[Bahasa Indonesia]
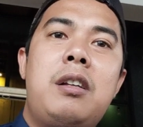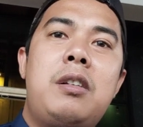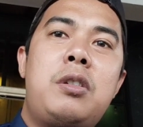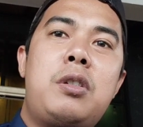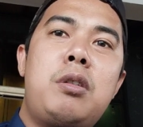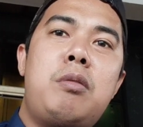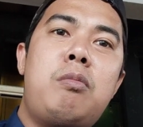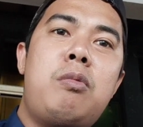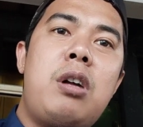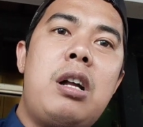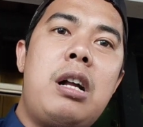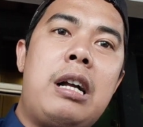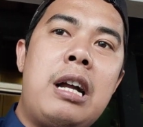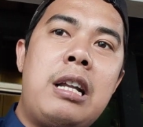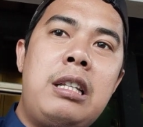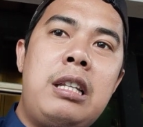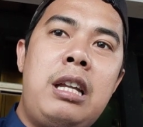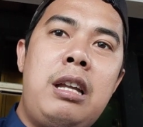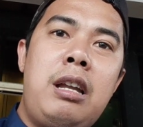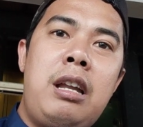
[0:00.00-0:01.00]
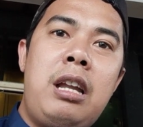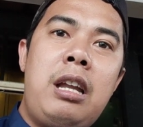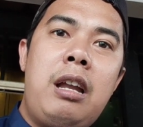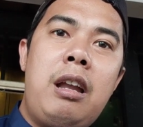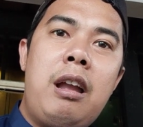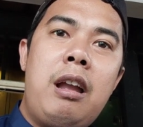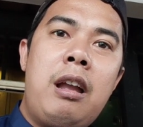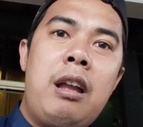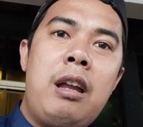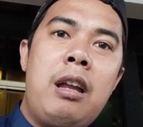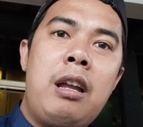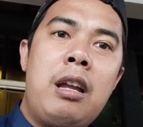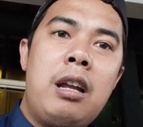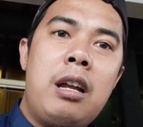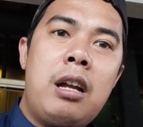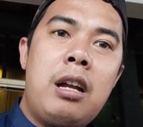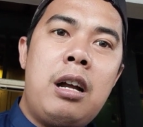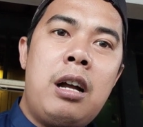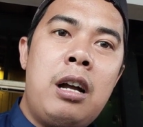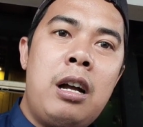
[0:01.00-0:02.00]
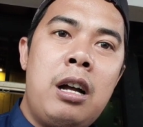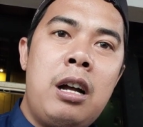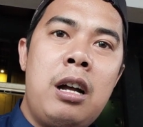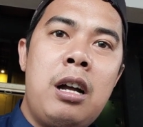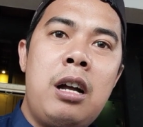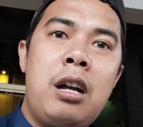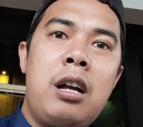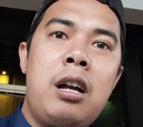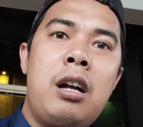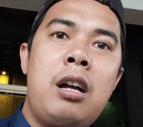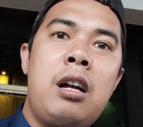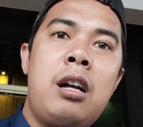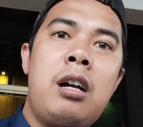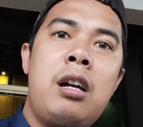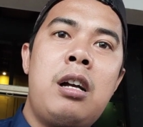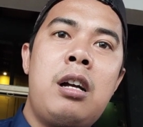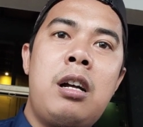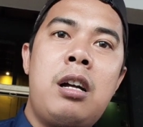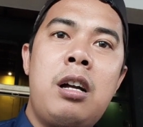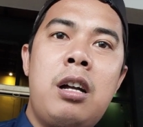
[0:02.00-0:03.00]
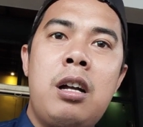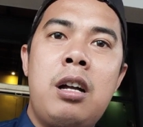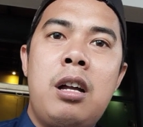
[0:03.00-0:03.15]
semua akan di uh,